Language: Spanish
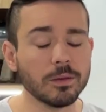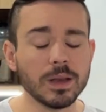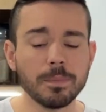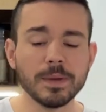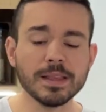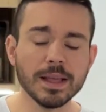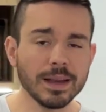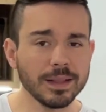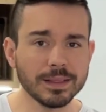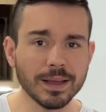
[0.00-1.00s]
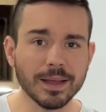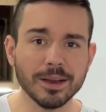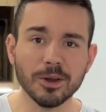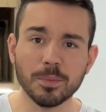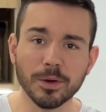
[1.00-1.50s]
un especialista en
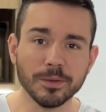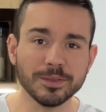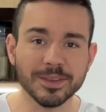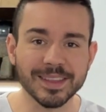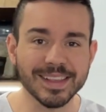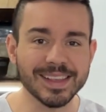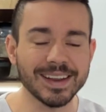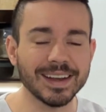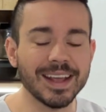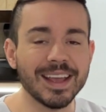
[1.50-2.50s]
los productos Essen